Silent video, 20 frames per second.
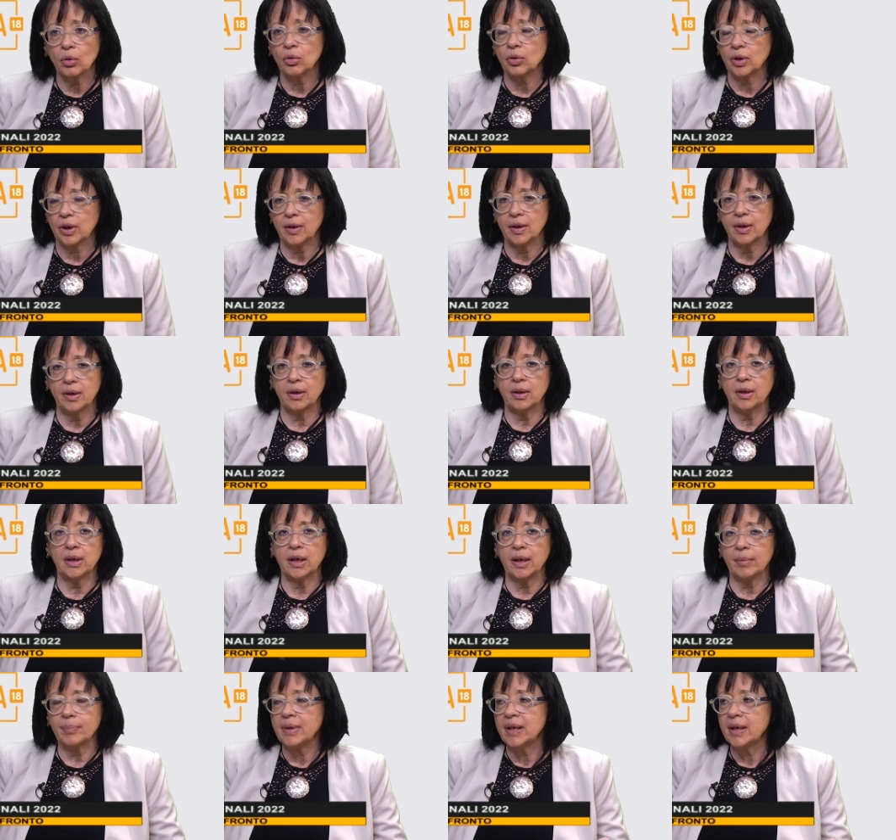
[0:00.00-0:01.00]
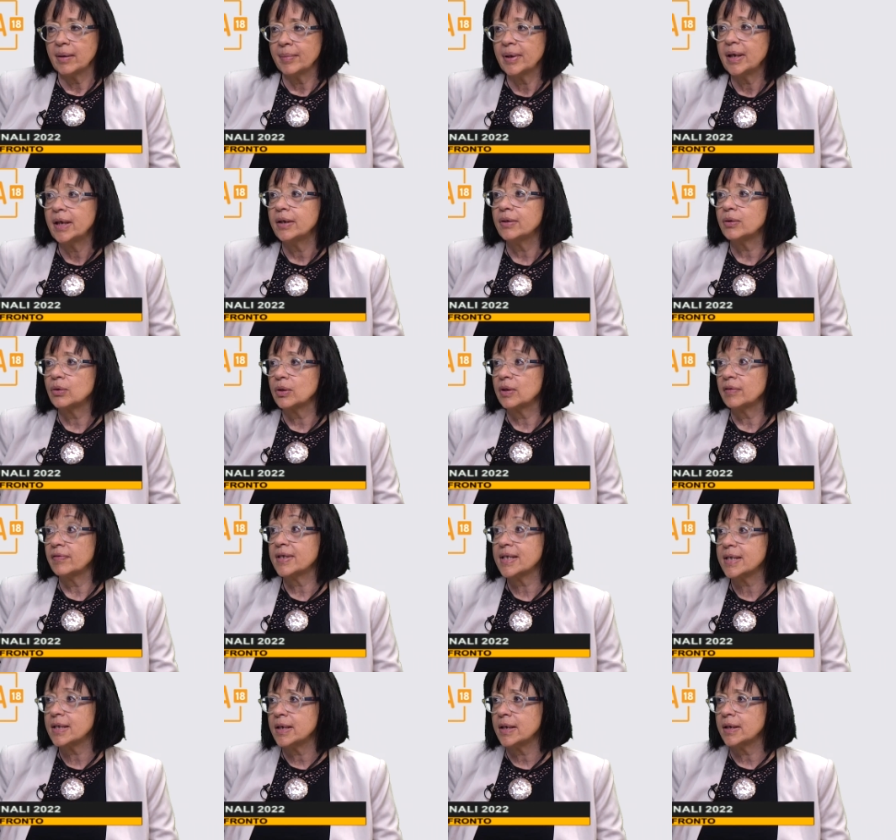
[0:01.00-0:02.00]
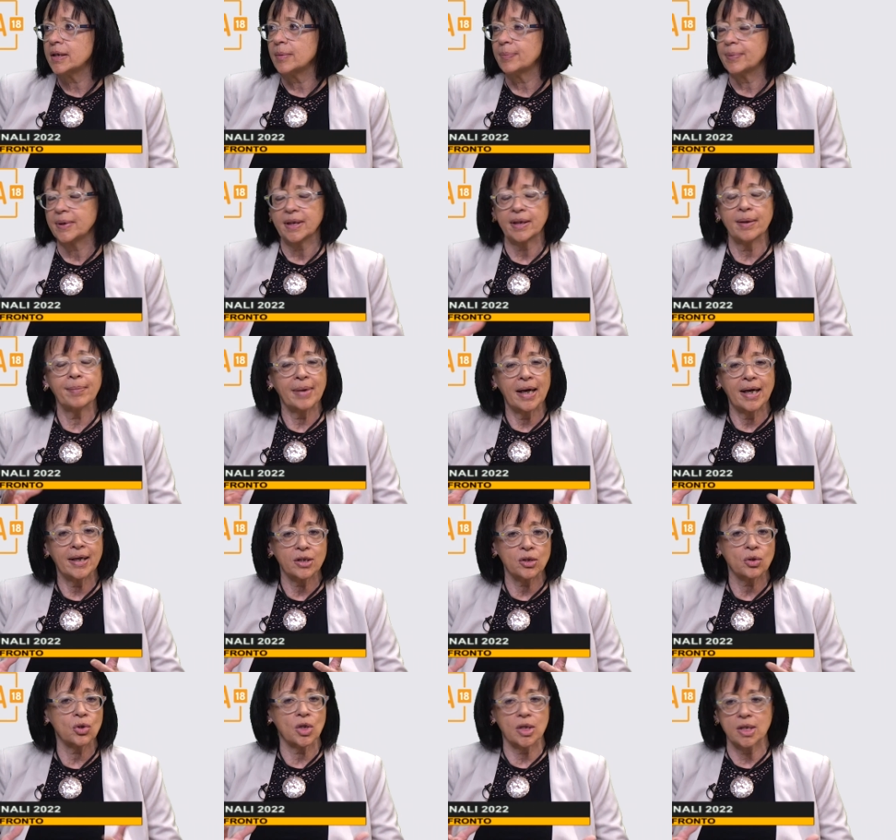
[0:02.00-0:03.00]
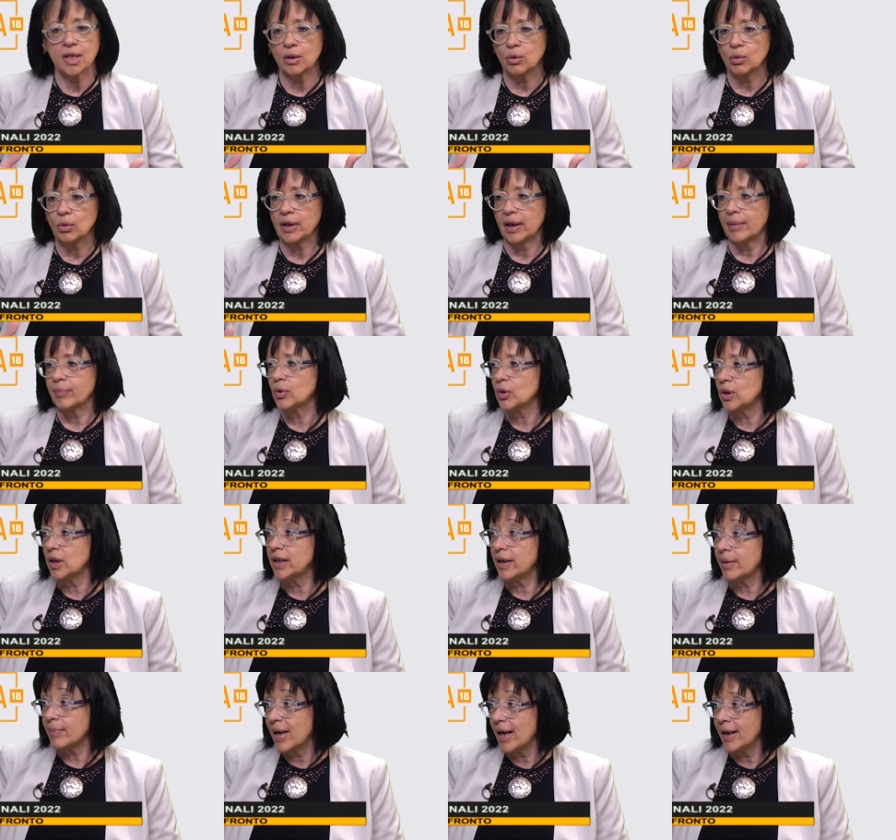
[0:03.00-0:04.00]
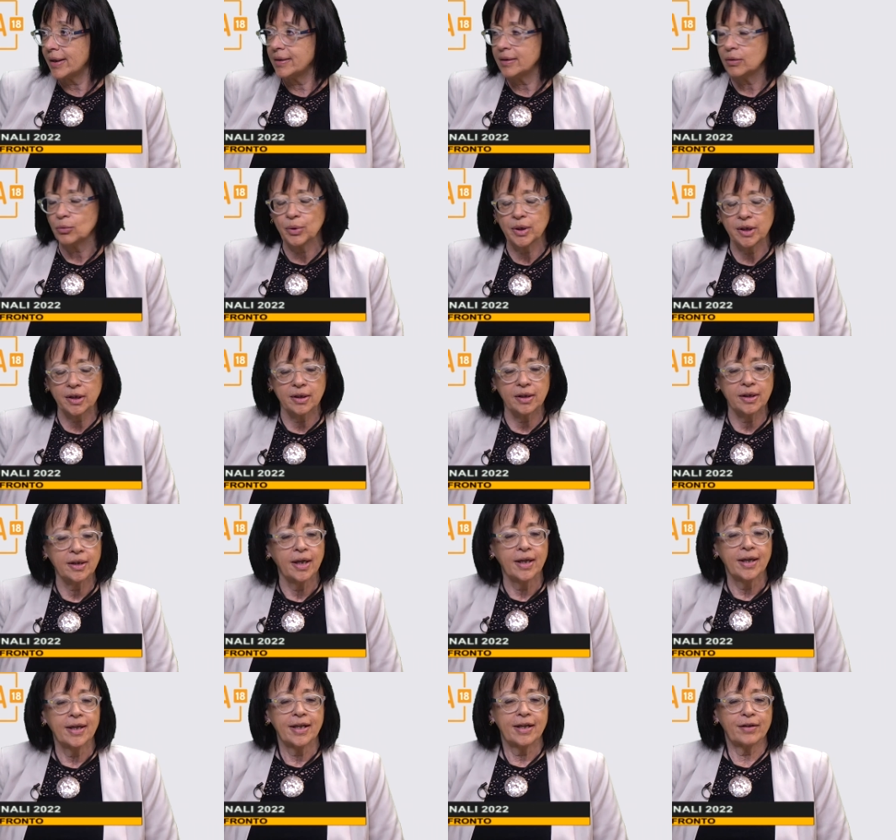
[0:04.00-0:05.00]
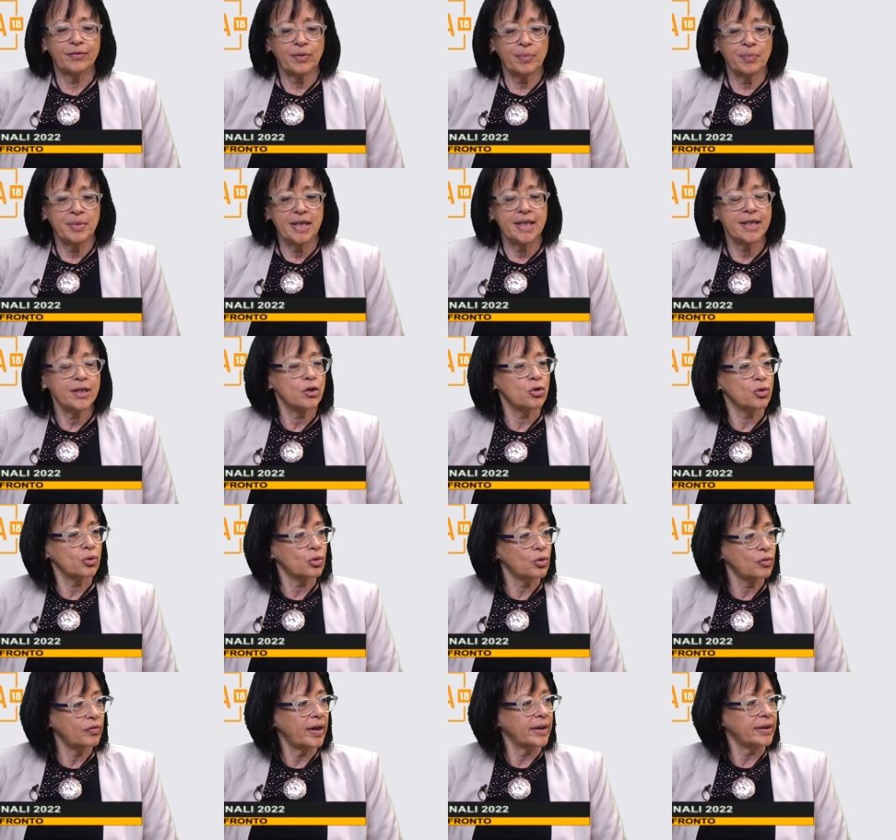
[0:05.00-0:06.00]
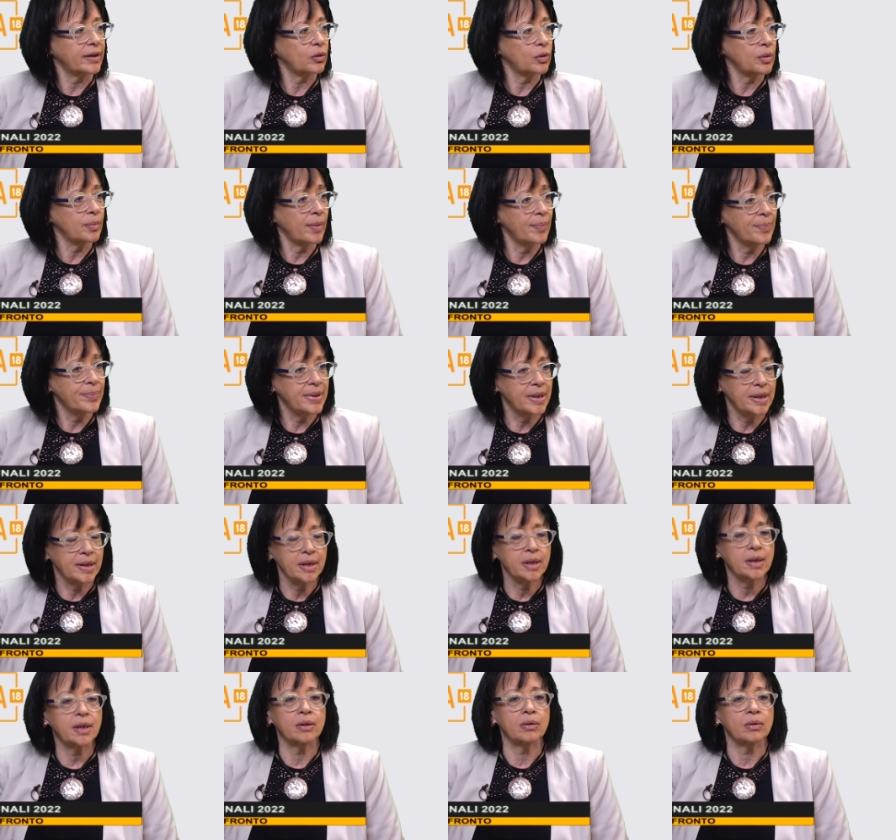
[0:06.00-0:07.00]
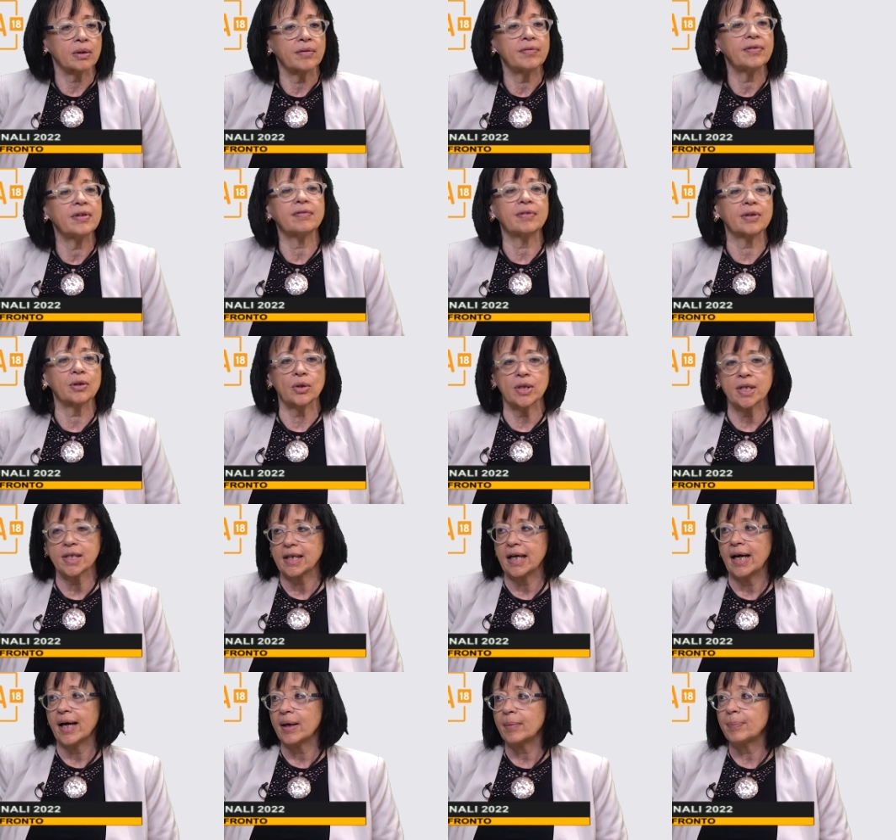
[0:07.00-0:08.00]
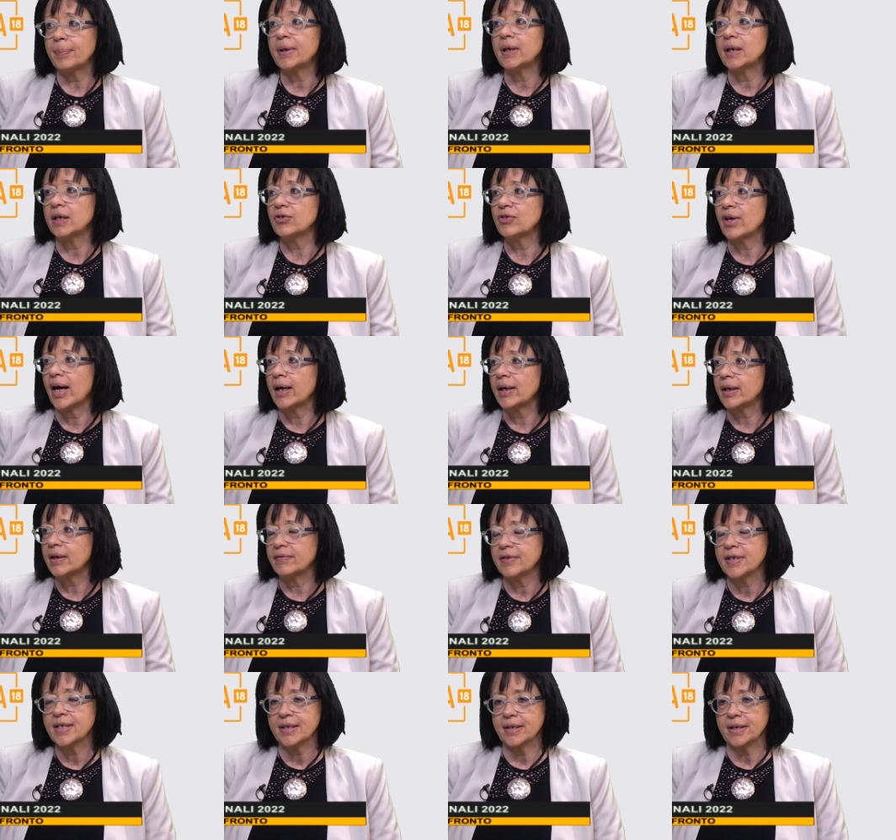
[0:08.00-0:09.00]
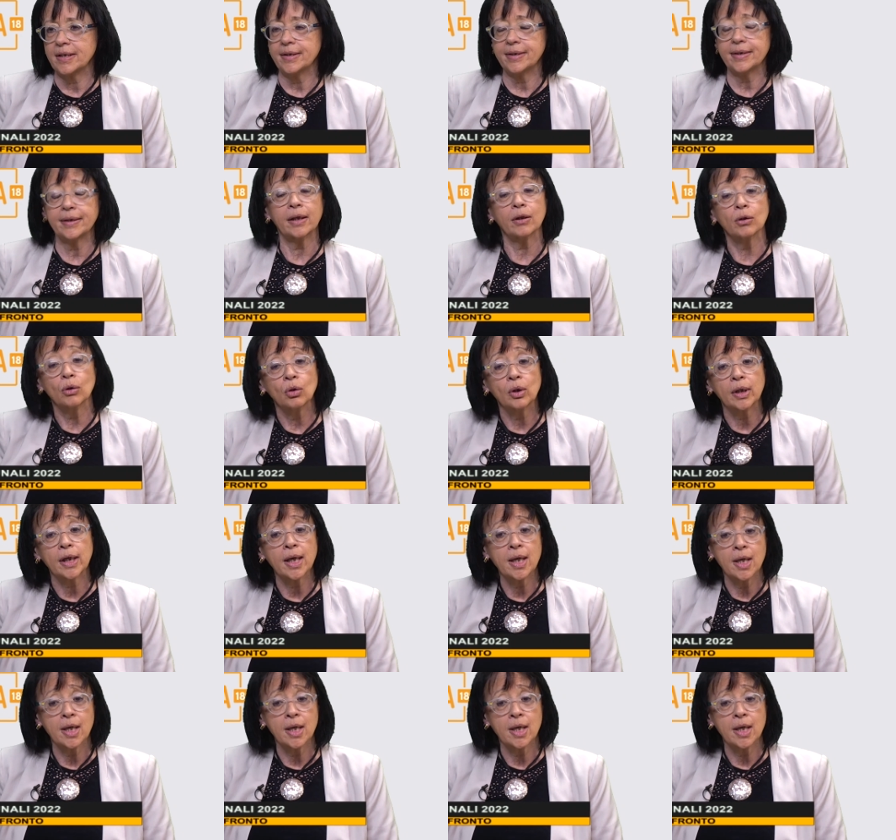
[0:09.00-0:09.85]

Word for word: ne, nell'abbigliamento, nei vestiti, perché a marzo c'è stato il cambio degli armadi, quindi le famiglie si sono trovate con i bambini che non avevano le scarpe, le giacche, mm. i vestiti. Allora,